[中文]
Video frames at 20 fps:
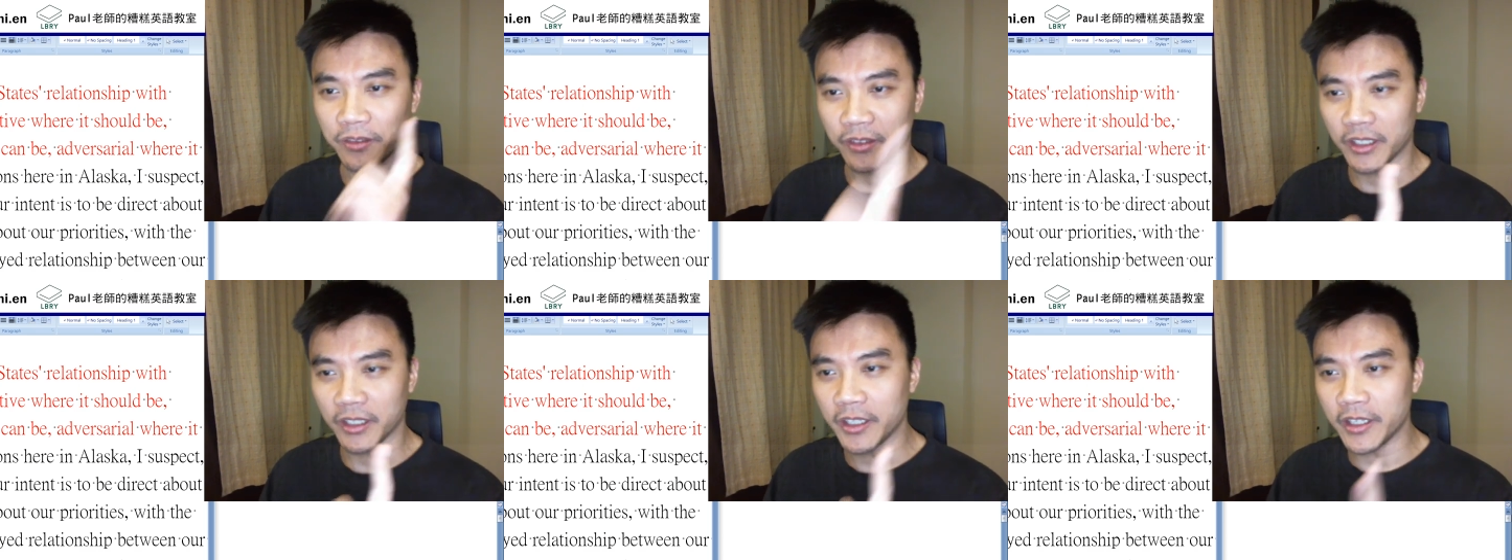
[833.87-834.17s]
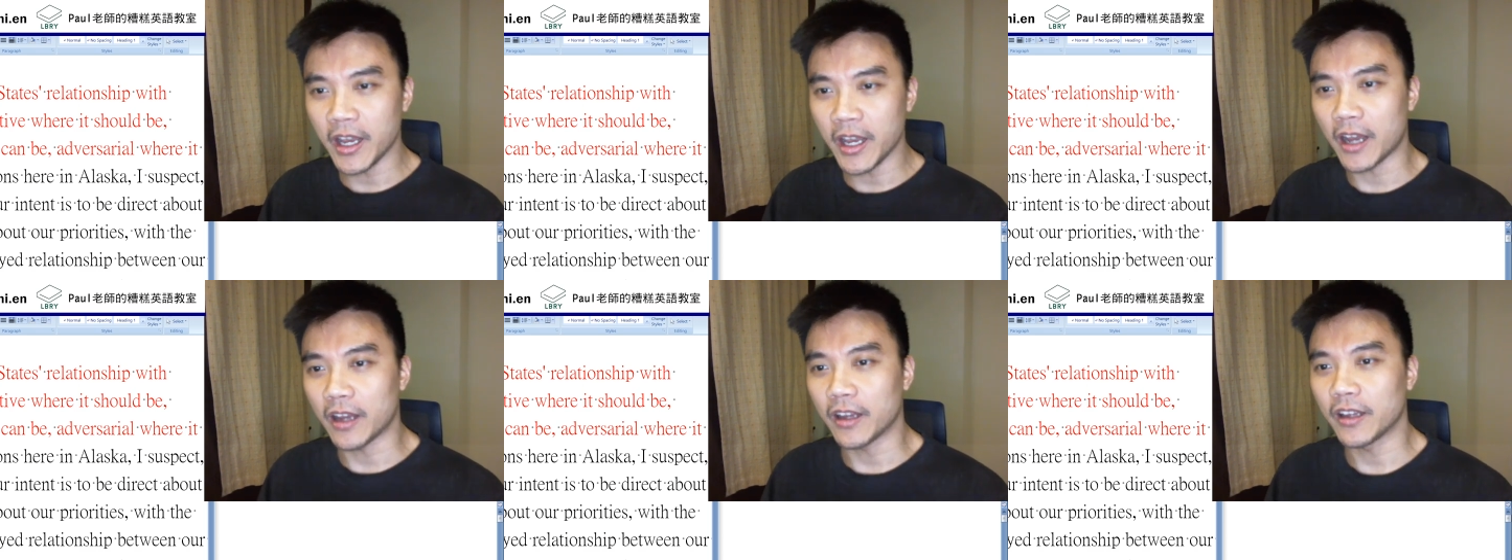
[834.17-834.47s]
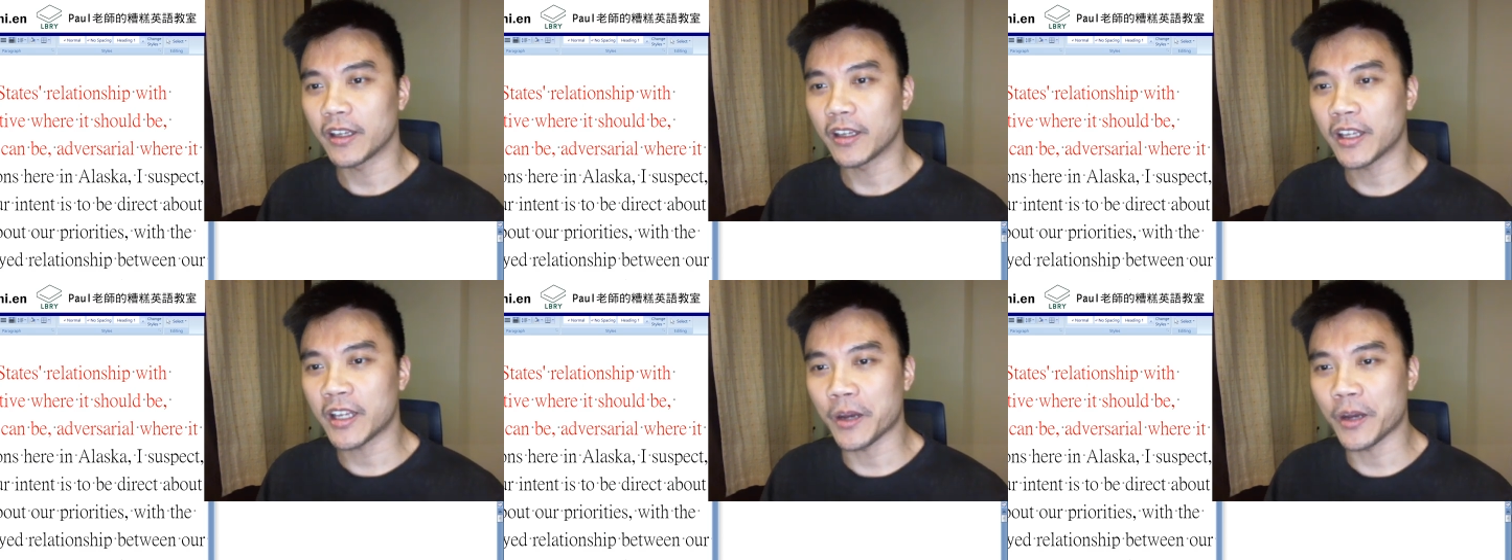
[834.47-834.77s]
第一
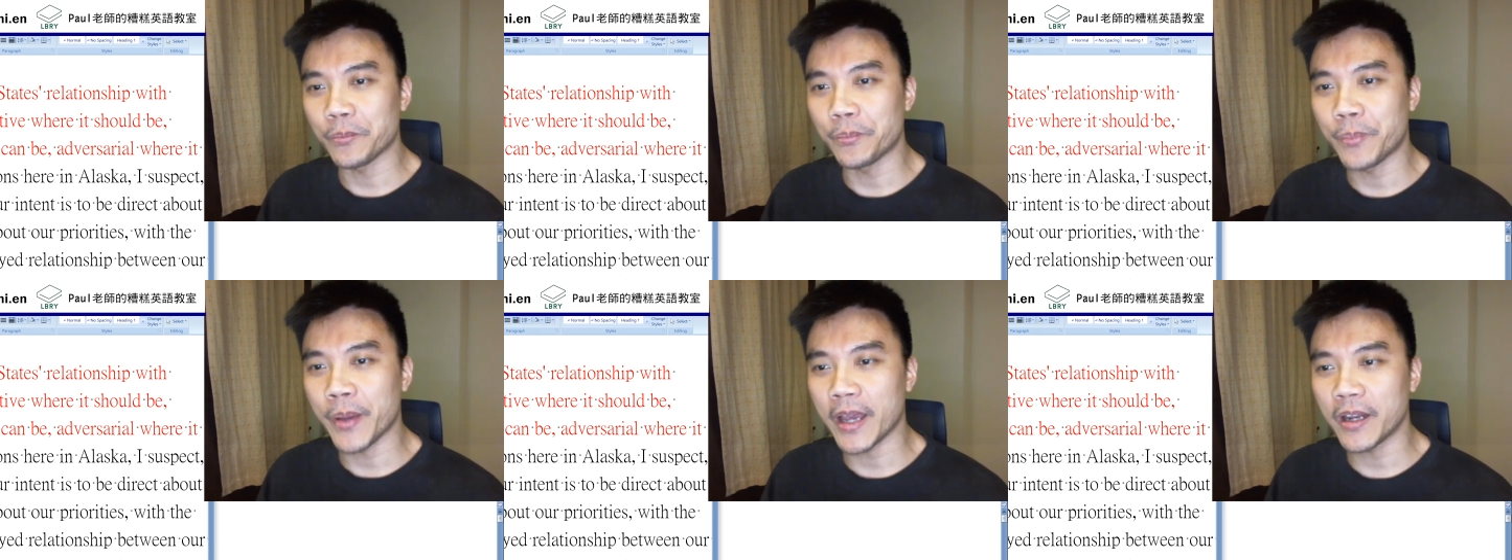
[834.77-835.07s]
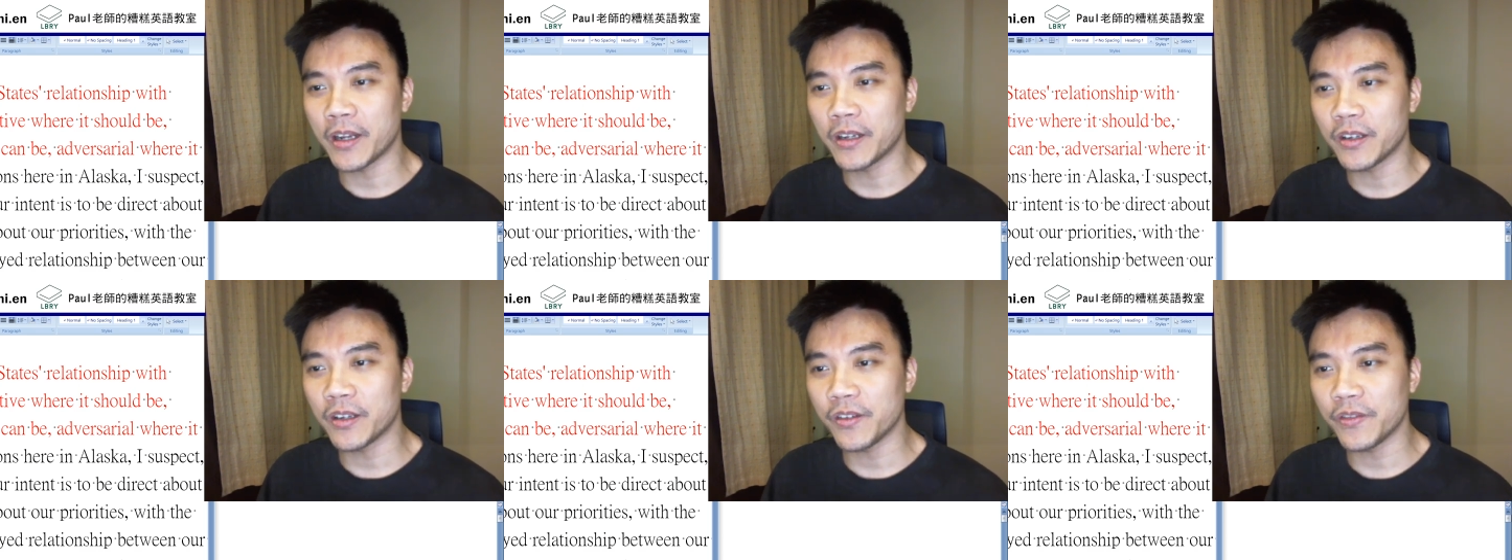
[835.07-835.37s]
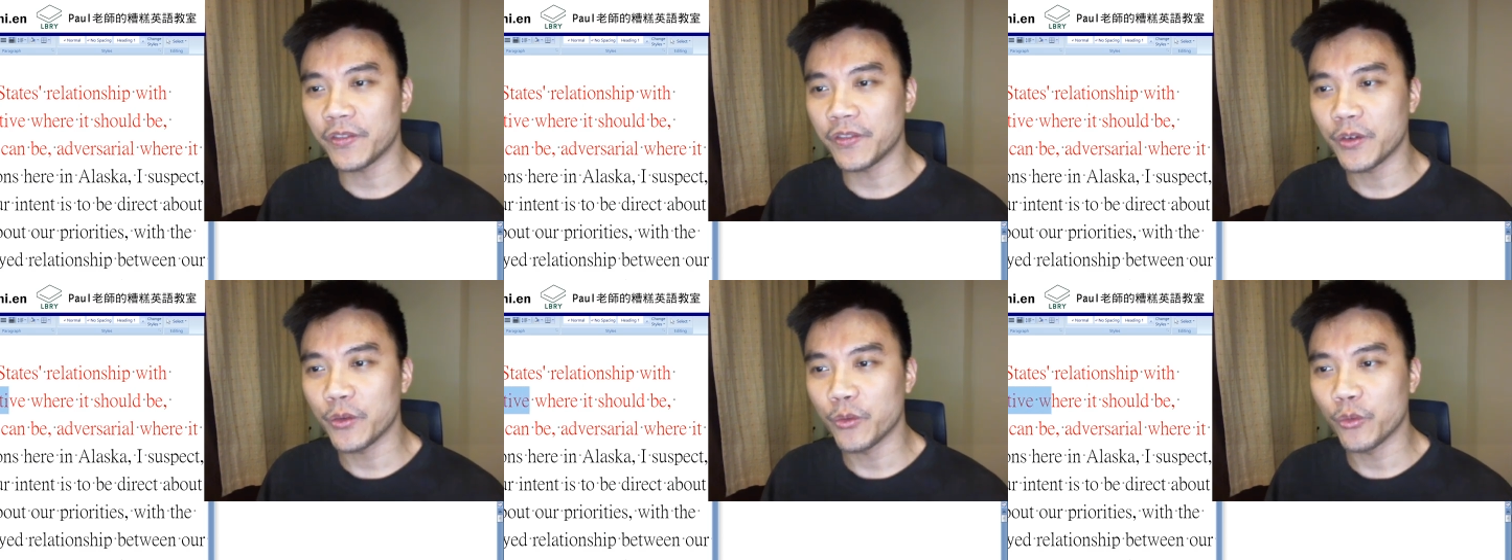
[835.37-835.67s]

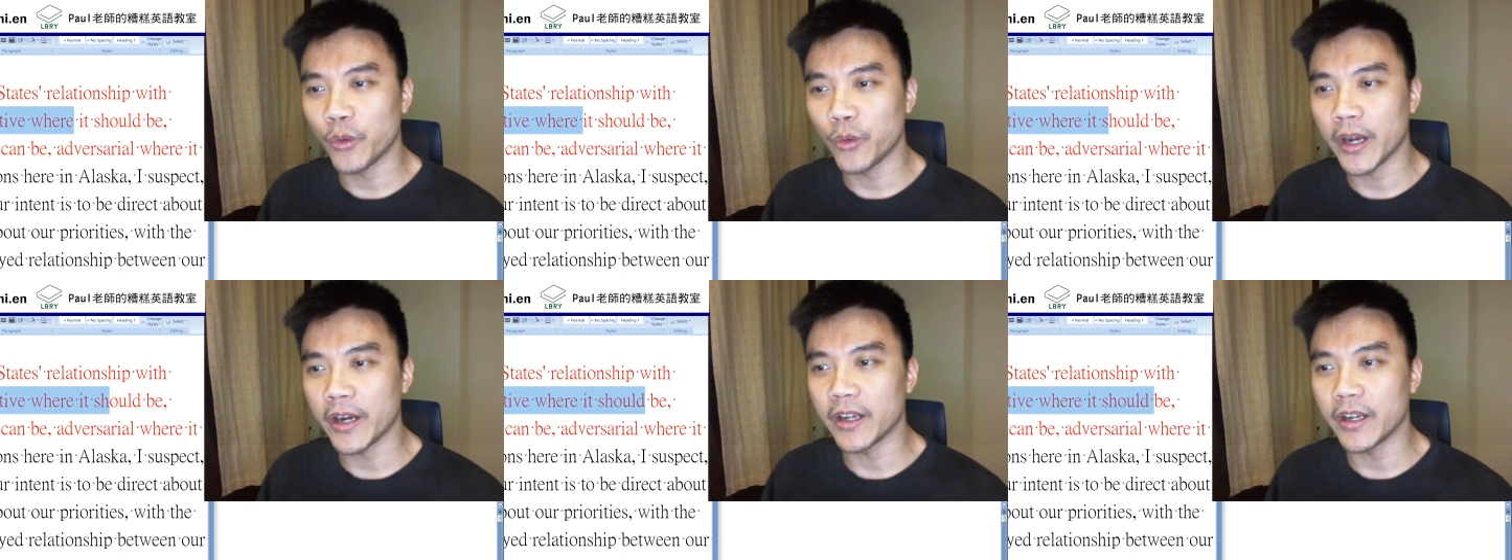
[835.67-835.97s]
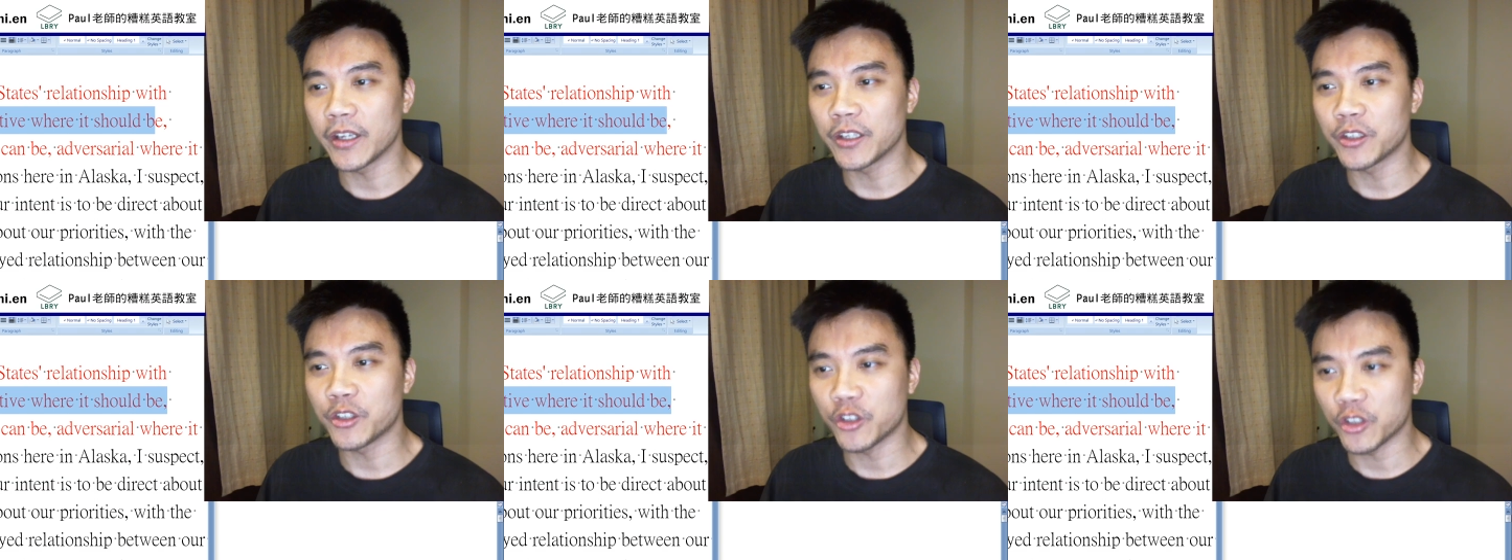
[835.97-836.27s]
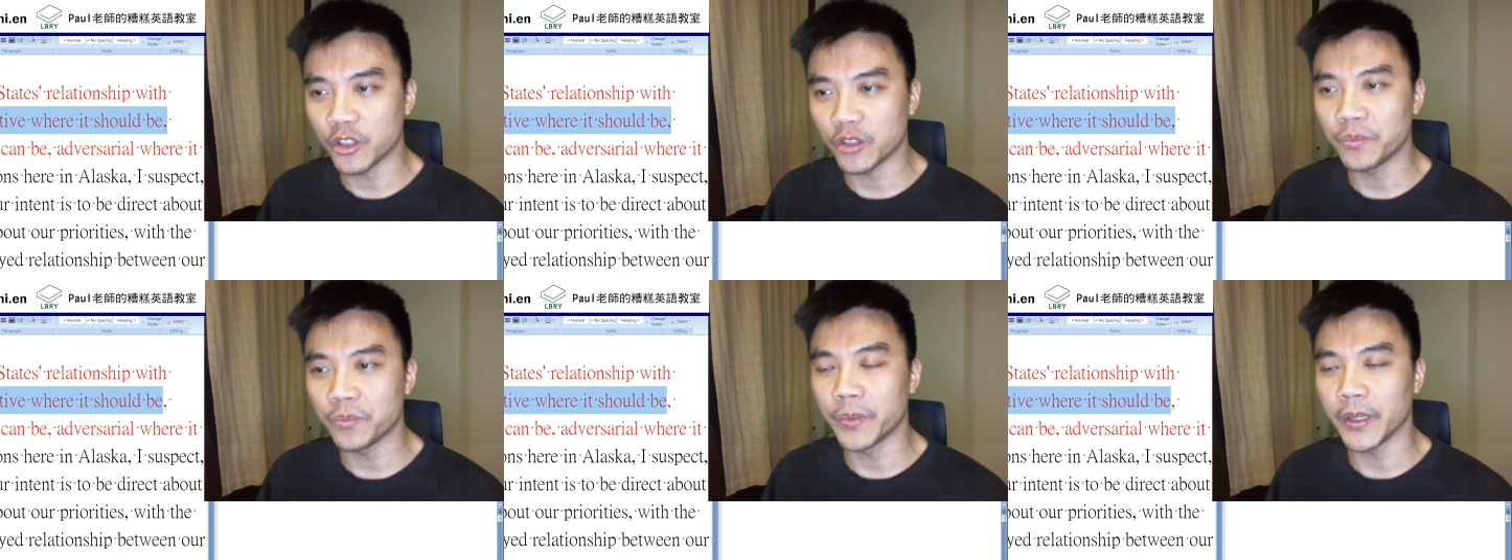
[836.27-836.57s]
样，competitive where it
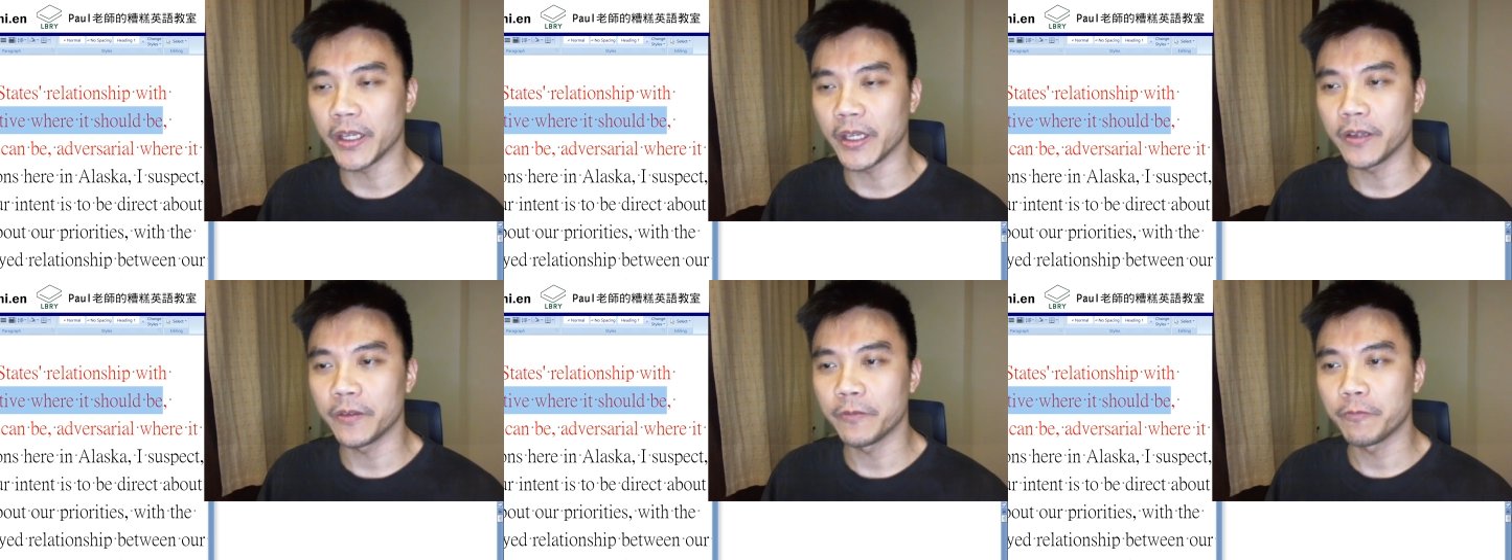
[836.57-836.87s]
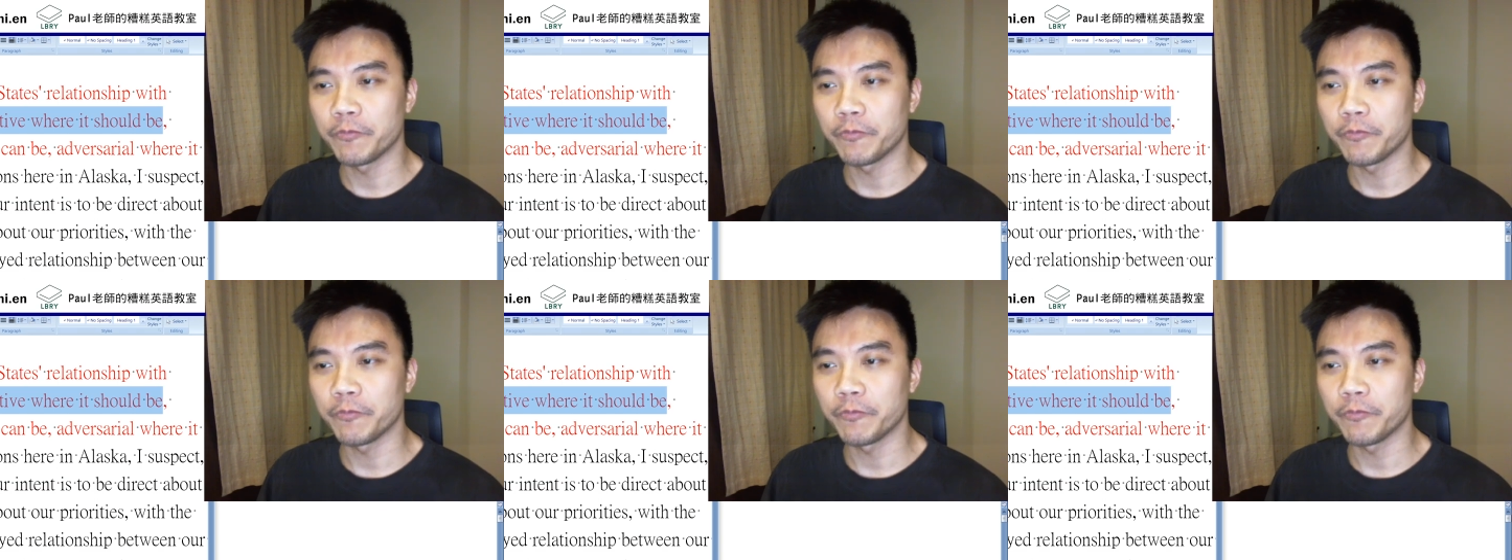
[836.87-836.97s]
should be。